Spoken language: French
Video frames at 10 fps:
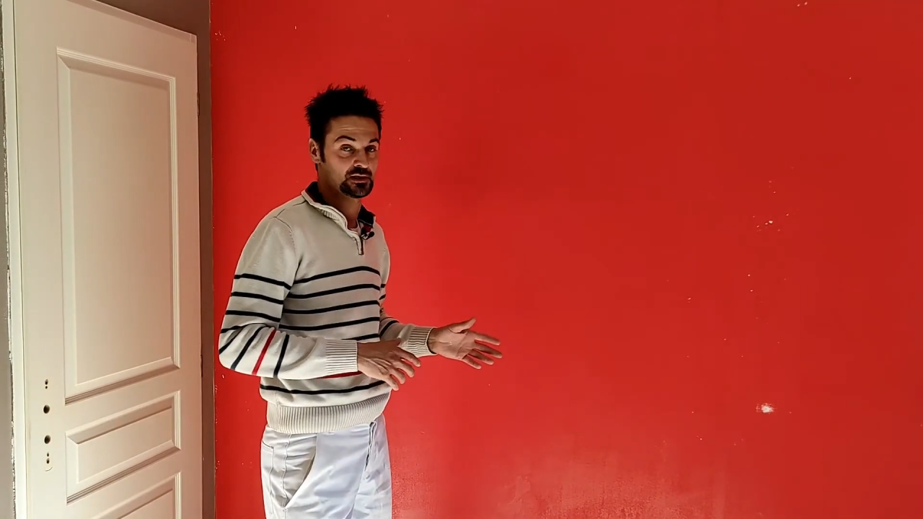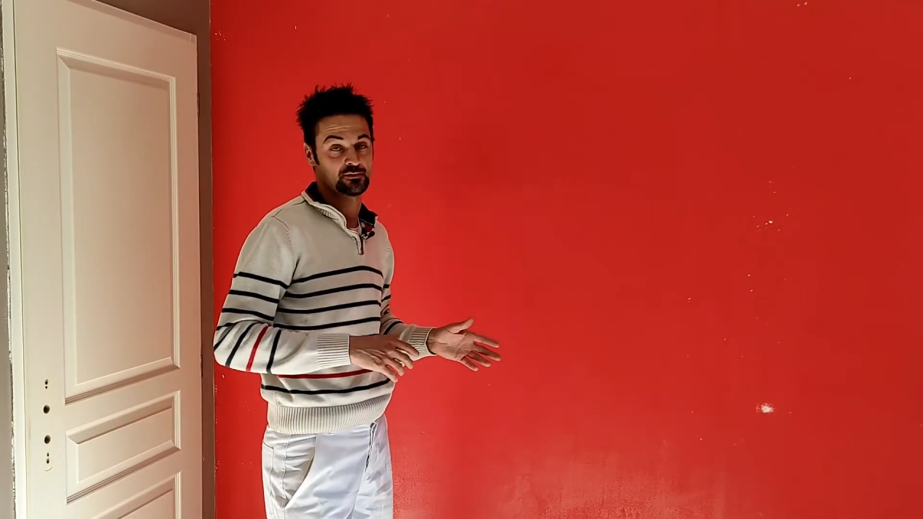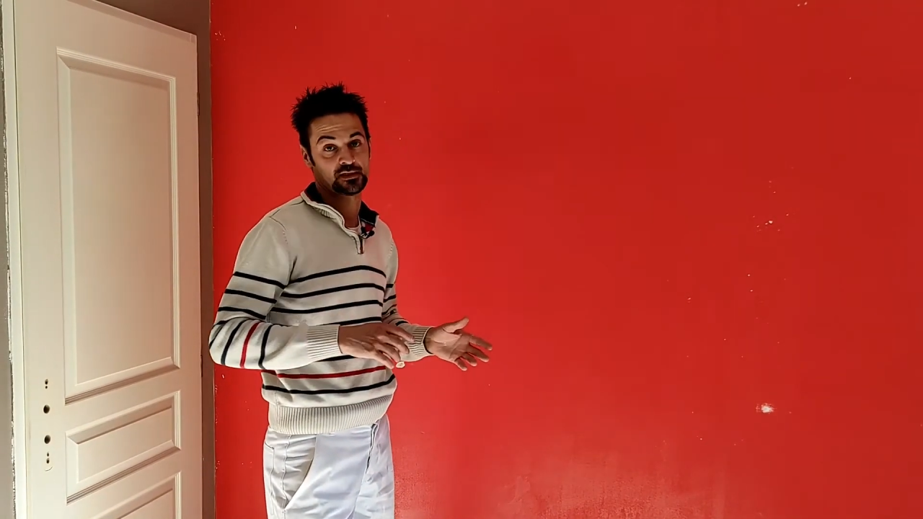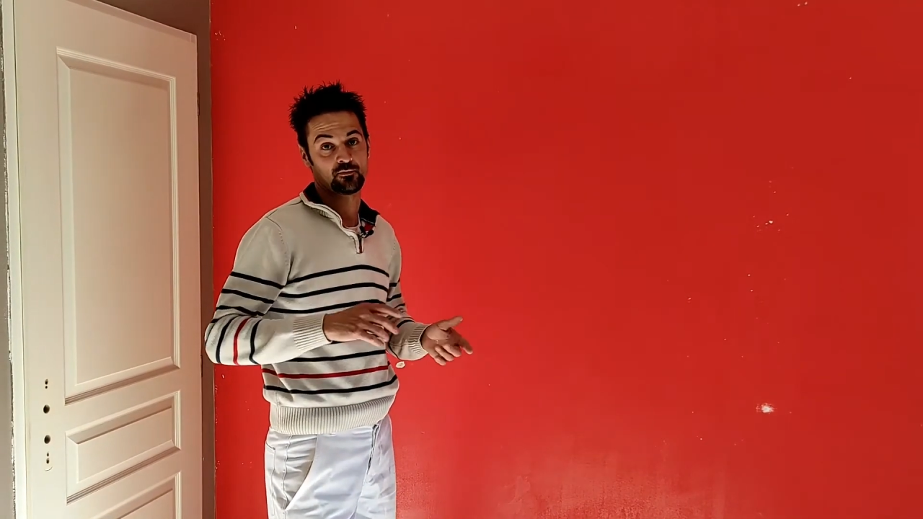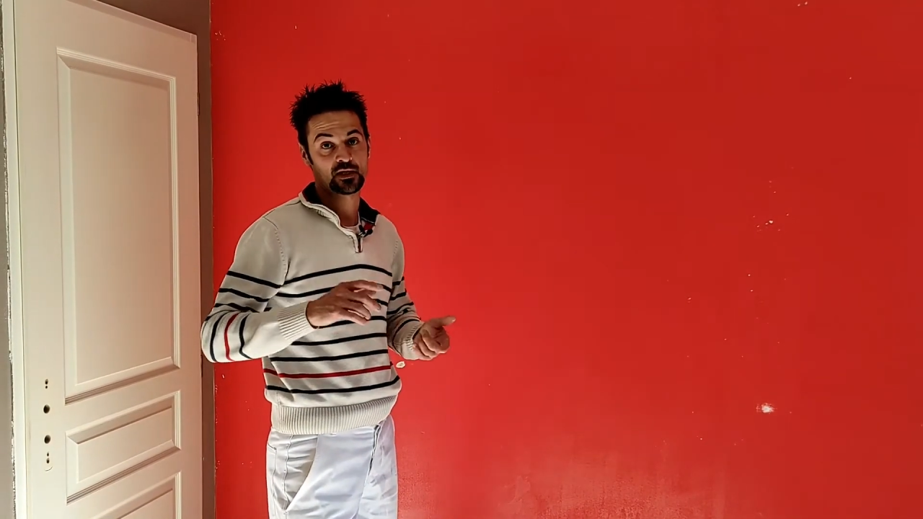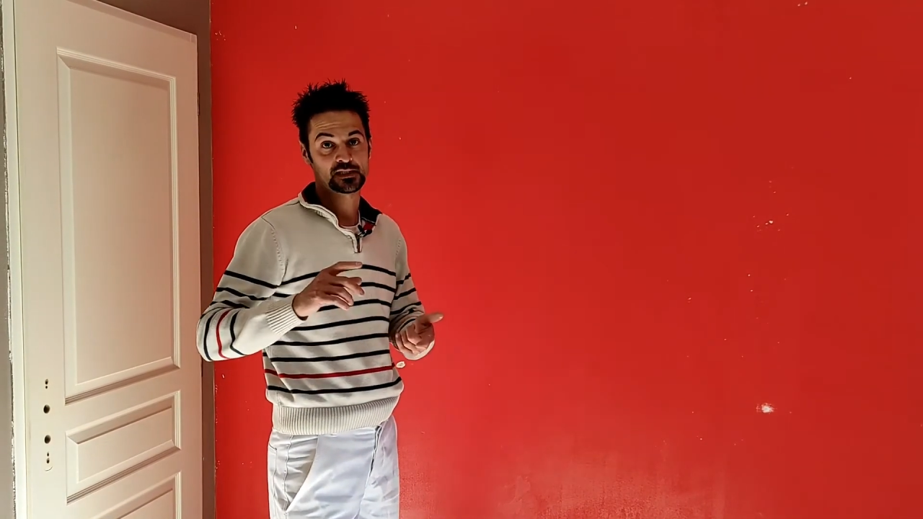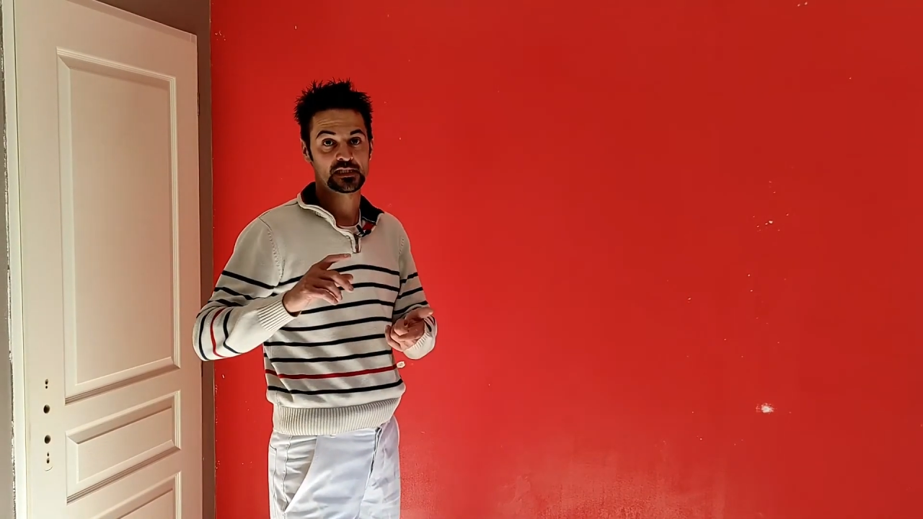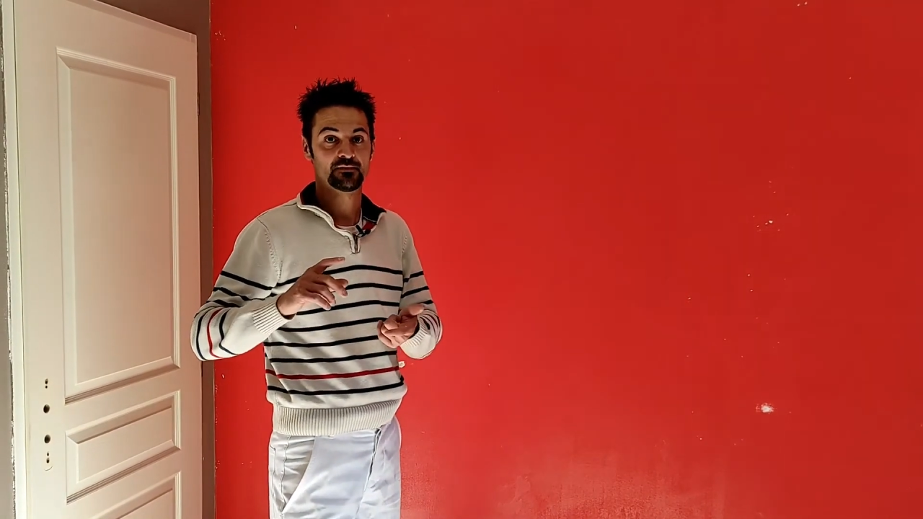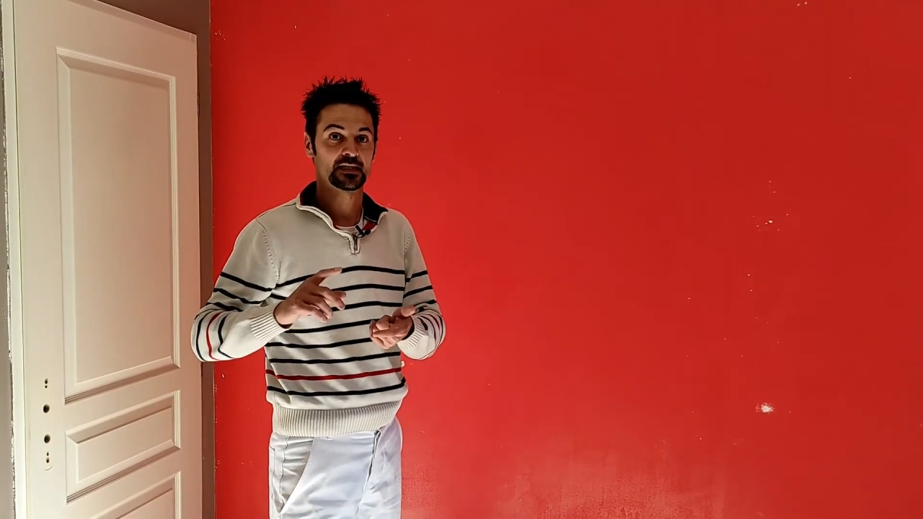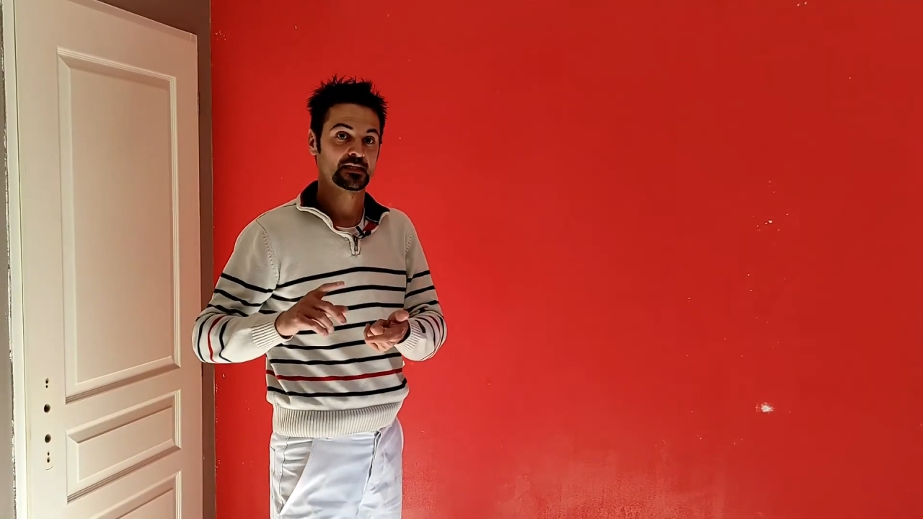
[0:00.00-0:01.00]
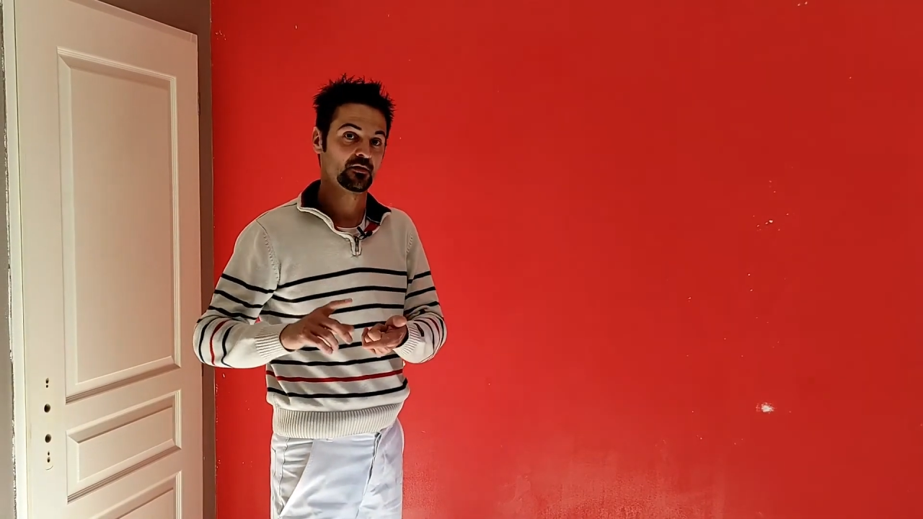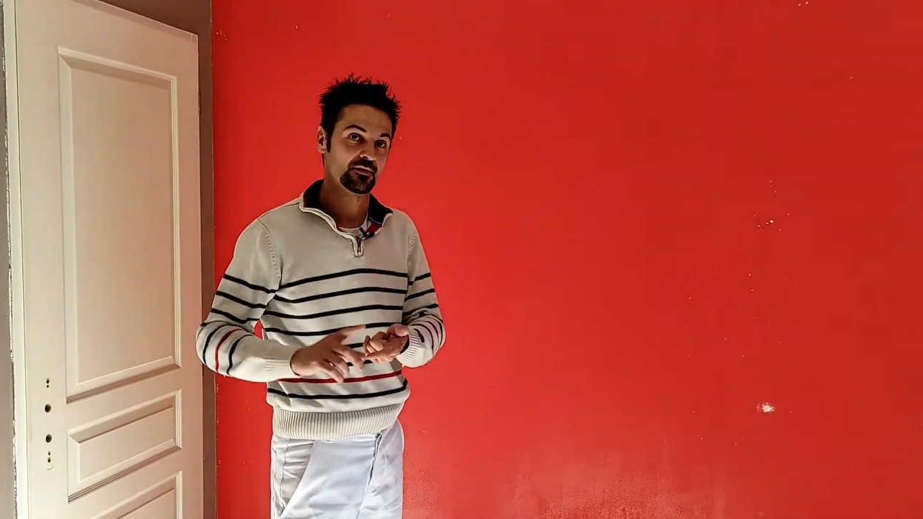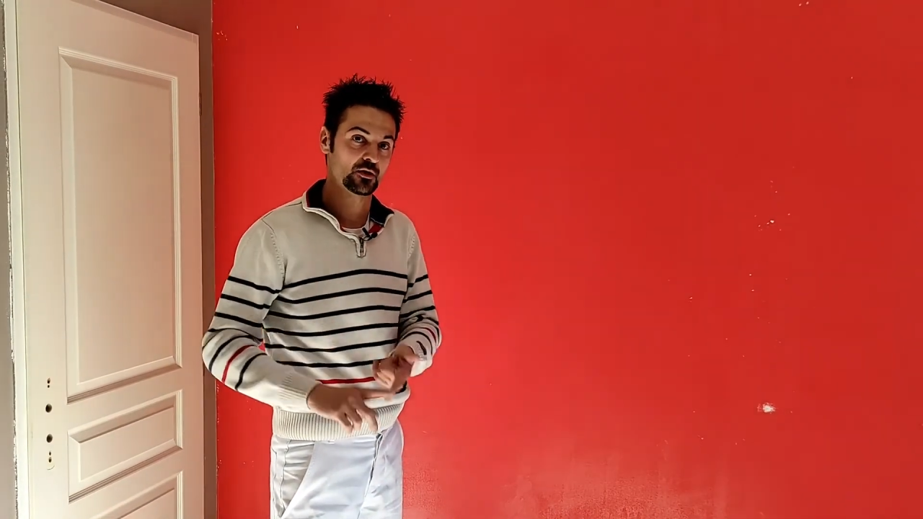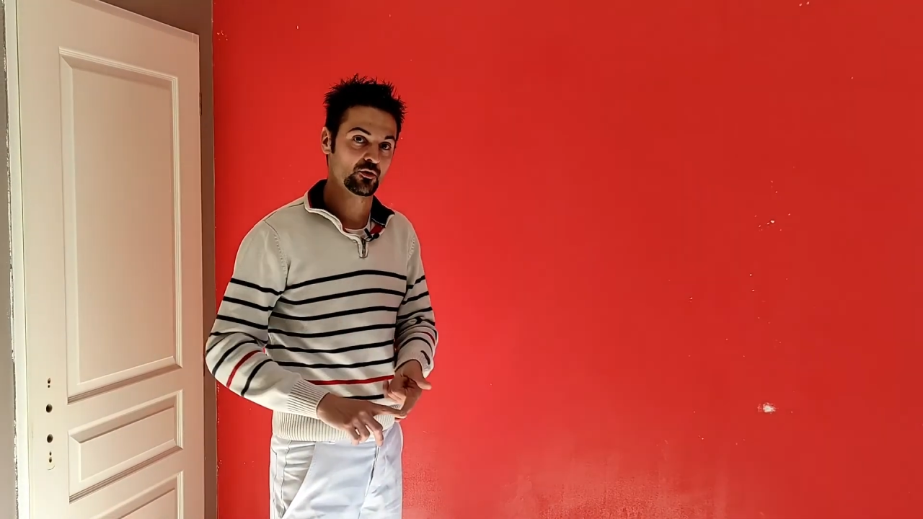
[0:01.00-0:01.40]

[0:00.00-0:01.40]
savoir s'il va s'enlever